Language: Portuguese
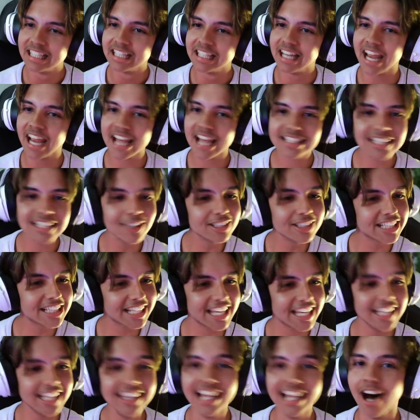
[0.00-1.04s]
Essa noite
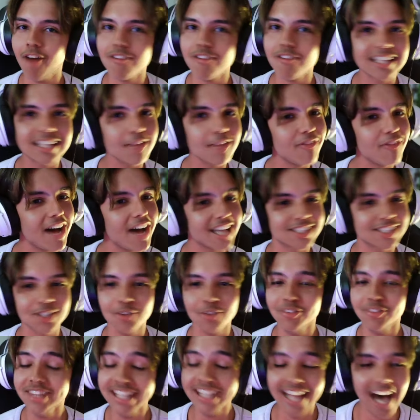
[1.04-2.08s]
aqui não vai ser fácil.
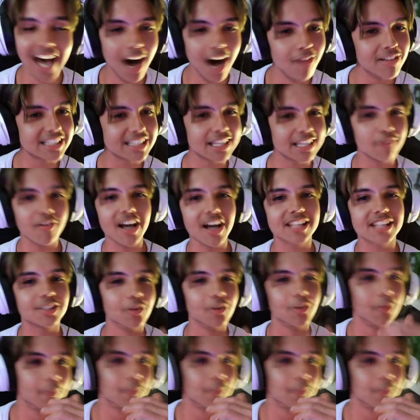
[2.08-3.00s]
Não vai ser fácil.